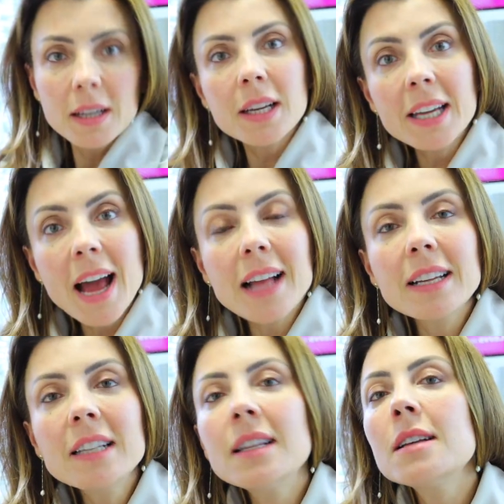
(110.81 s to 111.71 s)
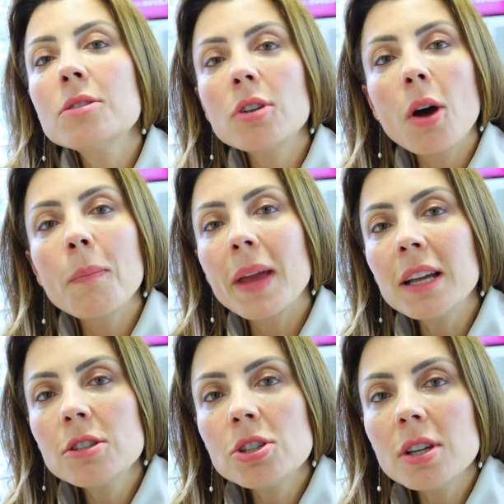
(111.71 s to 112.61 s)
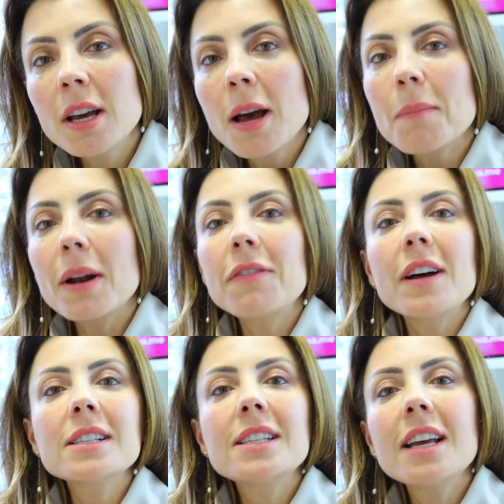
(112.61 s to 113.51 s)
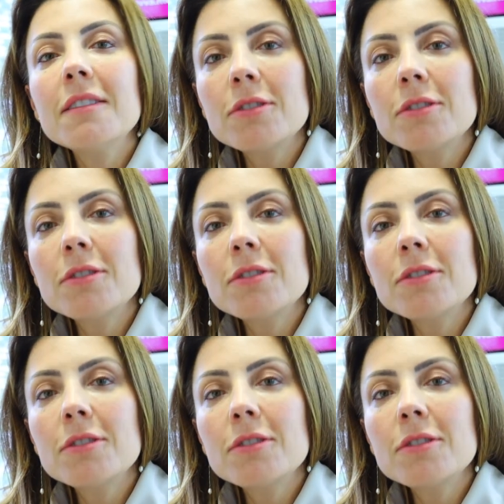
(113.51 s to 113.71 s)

criada intencionalmente para fazer